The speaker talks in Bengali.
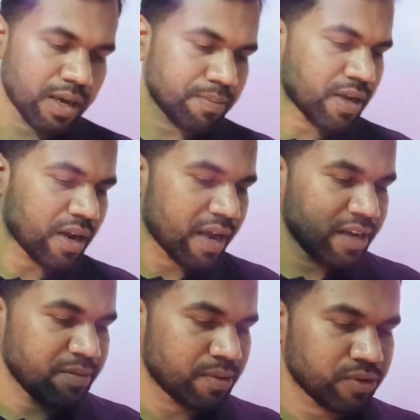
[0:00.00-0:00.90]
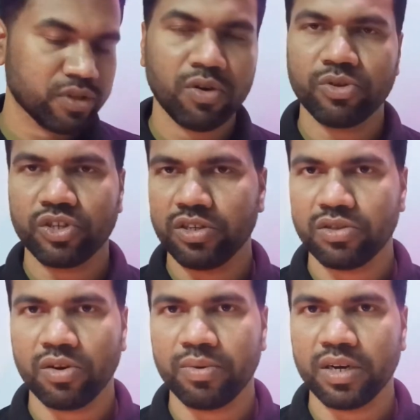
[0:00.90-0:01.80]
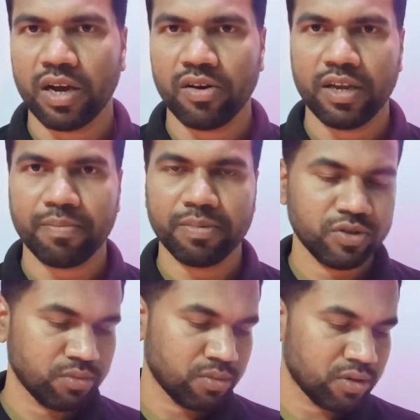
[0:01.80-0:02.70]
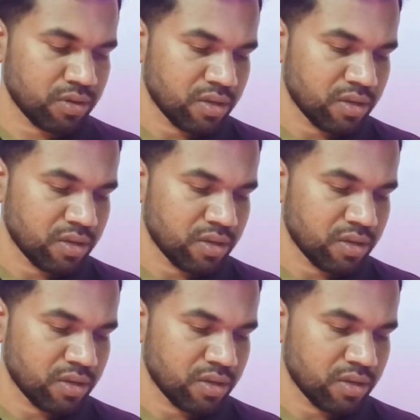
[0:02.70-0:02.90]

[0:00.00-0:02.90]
আপনার আইনি ব্যবস্থা অবশ্যই নিতে হবে না হলে আপনি জমির